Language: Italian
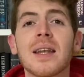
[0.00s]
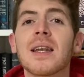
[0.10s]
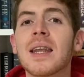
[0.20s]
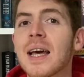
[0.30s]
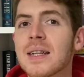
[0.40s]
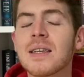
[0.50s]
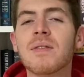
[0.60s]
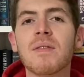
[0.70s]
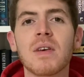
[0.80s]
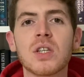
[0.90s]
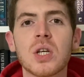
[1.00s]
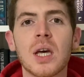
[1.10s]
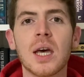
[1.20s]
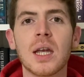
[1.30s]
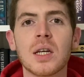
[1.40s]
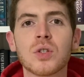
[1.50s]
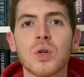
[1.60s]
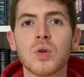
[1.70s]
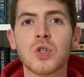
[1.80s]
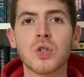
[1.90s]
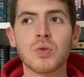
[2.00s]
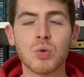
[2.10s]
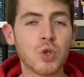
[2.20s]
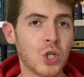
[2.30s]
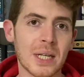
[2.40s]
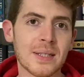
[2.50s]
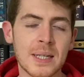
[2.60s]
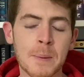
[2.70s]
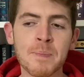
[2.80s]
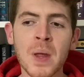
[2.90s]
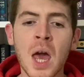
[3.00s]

negative invece ne sono successe.